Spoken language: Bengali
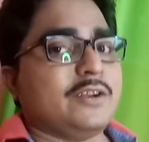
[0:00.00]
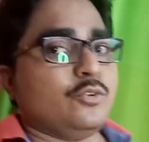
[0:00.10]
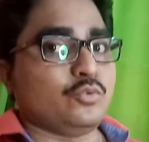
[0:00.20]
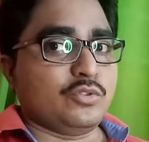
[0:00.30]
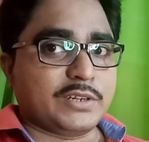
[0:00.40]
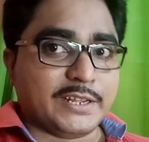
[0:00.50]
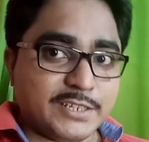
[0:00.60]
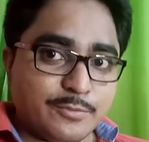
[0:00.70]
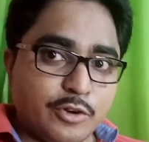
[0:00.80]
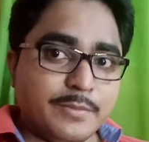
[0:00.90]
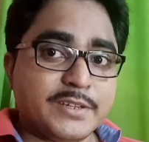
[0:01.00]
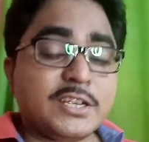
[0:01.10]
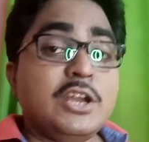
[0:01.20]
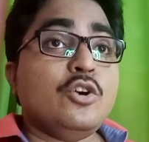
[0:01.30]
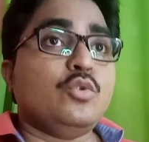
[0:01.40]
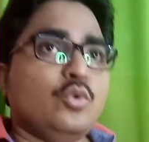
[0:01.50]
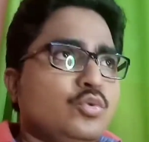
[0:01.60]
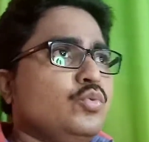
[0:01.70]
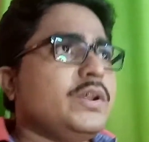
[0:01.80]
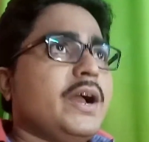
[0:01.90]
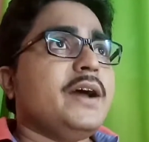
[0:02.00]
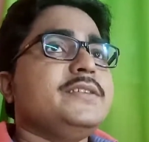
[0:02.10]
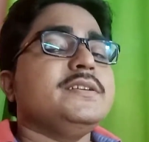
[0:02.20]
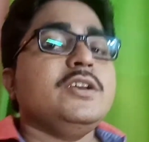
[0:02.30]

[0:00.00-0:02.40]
একটা নতুন কাজের পরিবেশ নতুন কাজ